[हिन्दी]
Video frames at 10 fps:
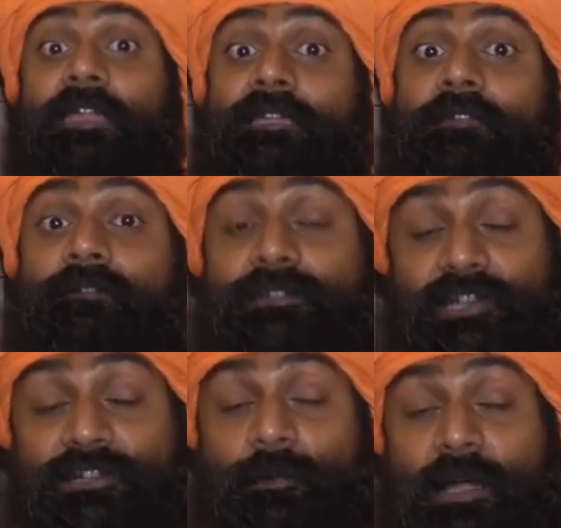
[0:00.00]
लेकिन
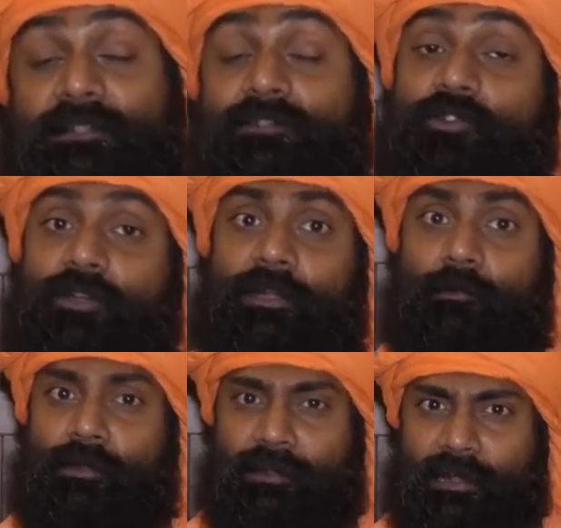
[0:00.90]
विशेष बात जो है
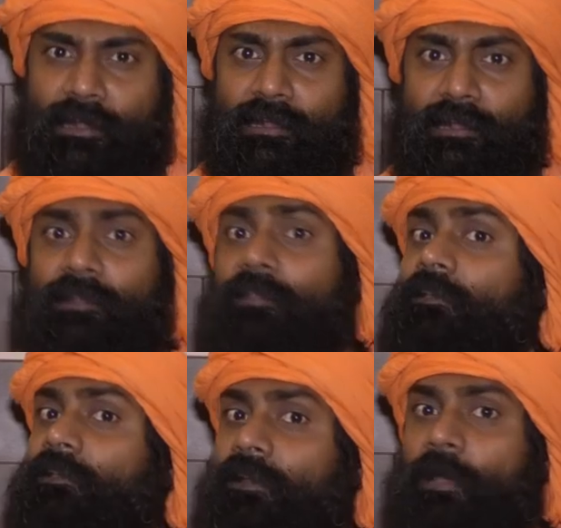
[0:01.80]
वो ये है
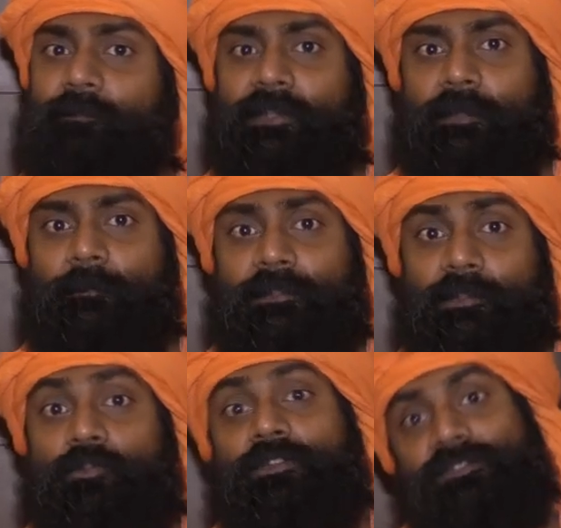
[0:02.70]
कि राम जी का
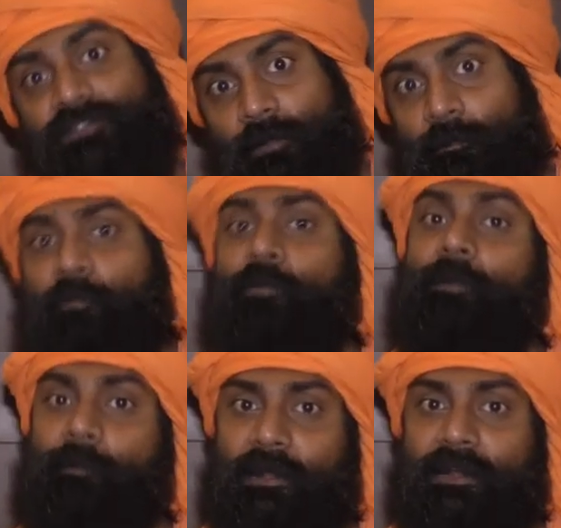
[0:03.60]
मंदिर उनकी
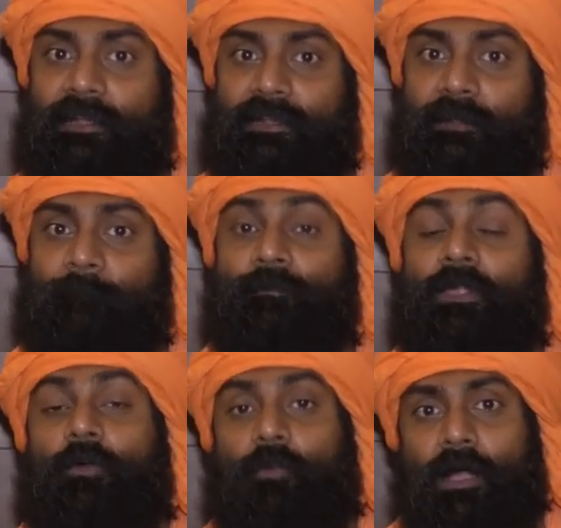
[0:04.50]
जन्मभूमि पर नहीं है
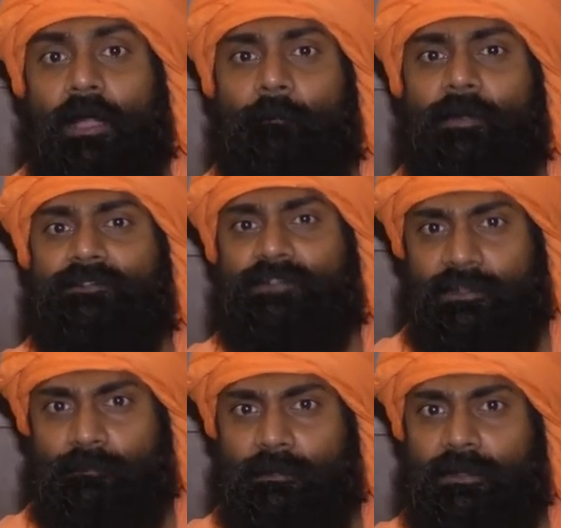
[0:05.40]
वहाँ पर
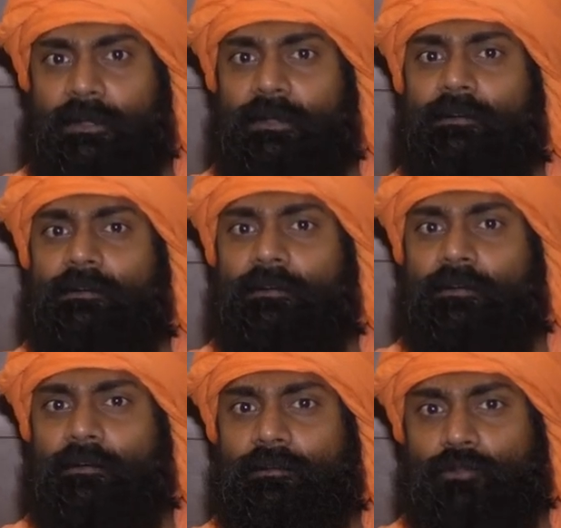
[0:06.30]
छद्म
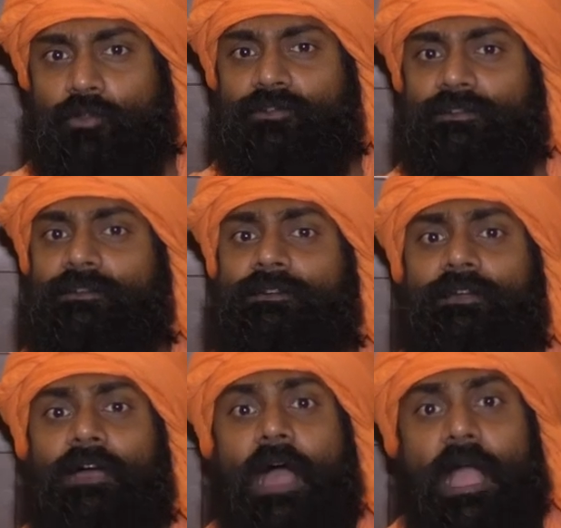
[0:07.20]
दुष्ट
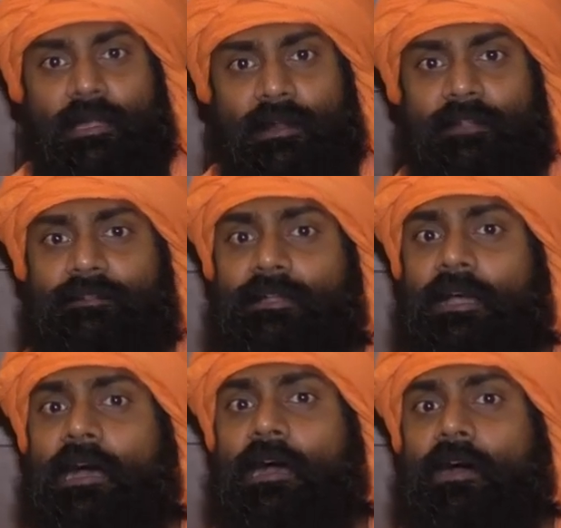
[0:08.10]
आक्रांता